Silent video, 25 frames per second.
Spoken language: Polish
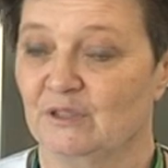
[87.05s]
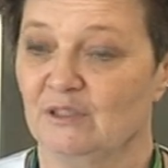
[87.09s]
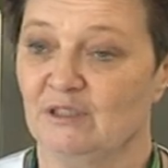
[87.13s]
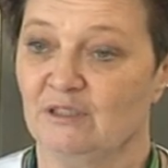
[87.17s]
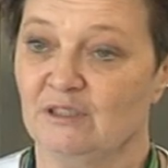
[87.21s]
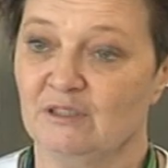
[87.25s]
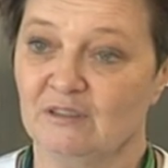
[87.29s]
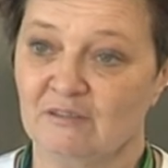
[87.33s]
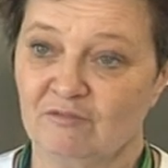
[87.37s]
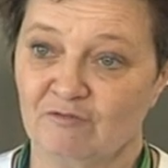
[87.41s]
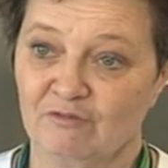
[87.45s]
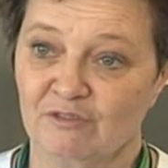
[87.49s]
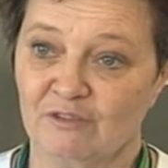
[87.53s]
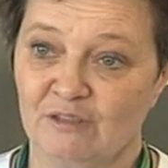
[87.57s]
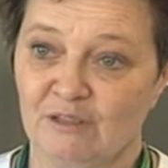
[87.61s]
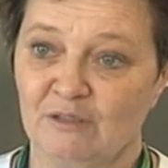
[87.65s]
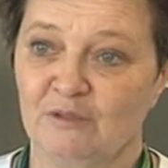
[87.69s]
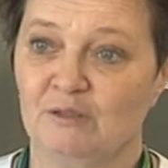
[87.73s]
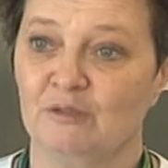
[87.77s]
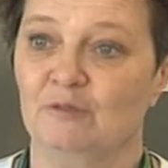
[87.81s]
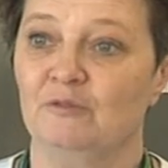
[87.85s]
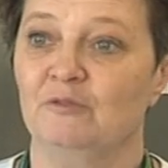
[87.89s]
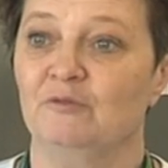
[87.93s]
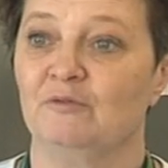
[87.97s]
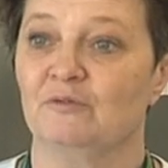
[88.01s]
I
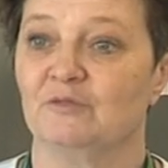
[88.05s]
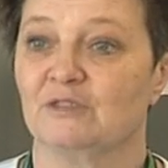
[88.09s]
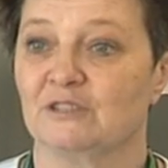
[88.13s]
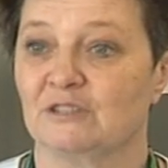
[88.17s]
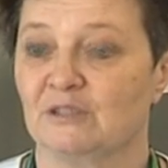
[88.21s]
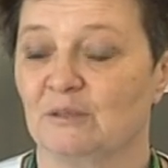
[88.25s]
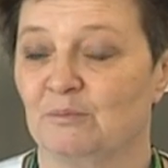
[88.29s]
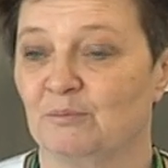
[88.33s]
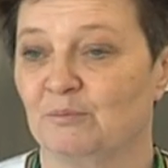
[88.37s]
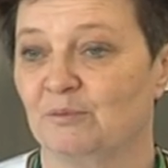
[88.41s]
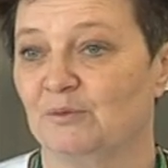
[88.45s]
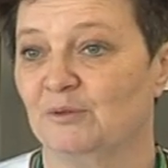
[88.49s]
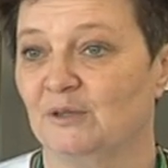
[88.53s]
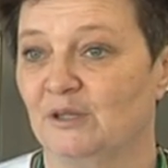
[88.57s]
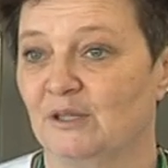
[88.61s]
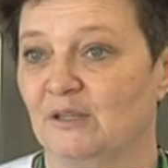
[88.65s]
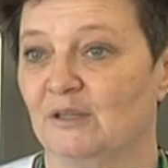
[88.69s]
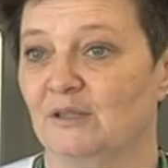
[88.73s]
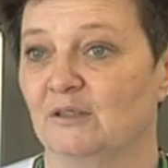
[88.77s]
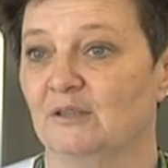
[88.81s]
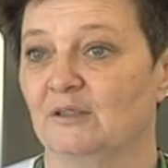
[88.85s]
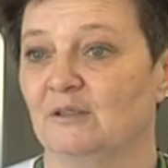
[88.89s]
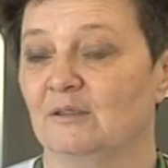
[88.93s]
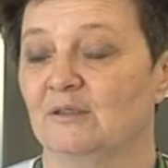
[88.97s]
wtedy występuje